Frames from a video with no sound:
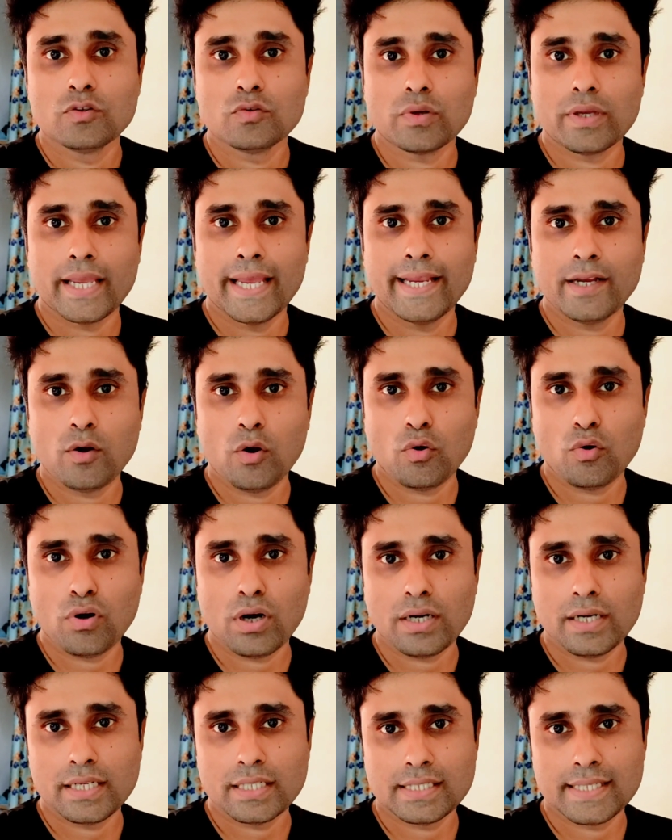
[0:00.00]
তো এই
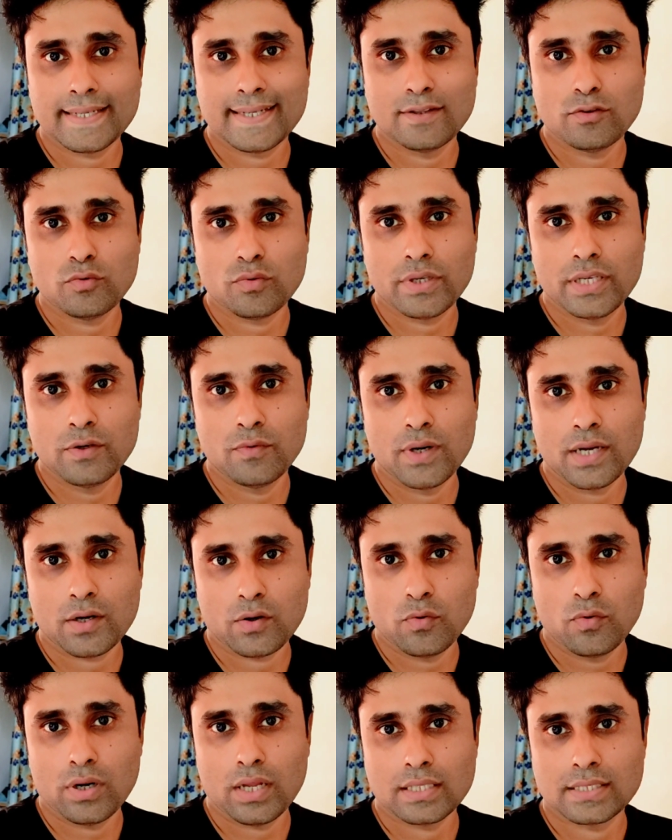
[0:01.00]
করোনা টেস্টে কিন্তু কিউআর
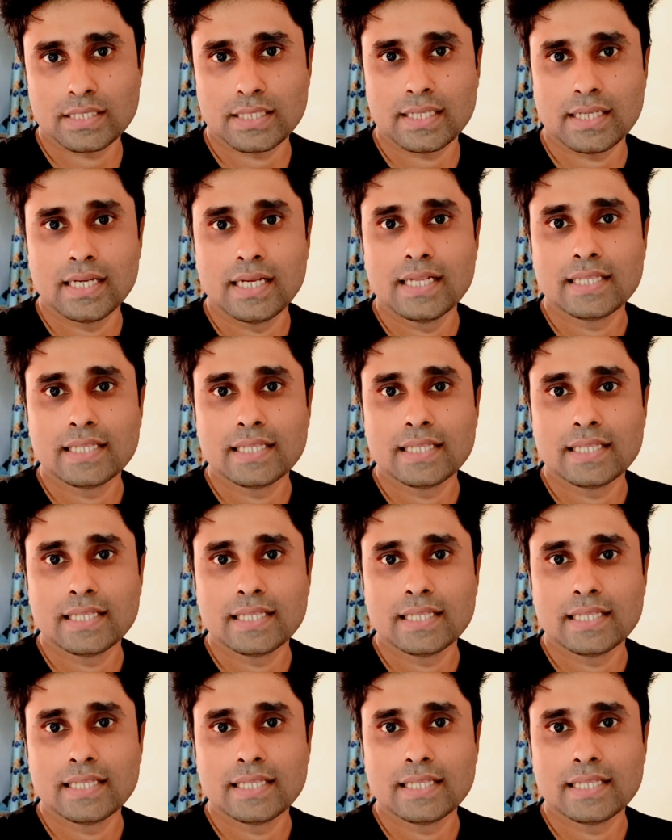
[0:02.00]
কোড আছে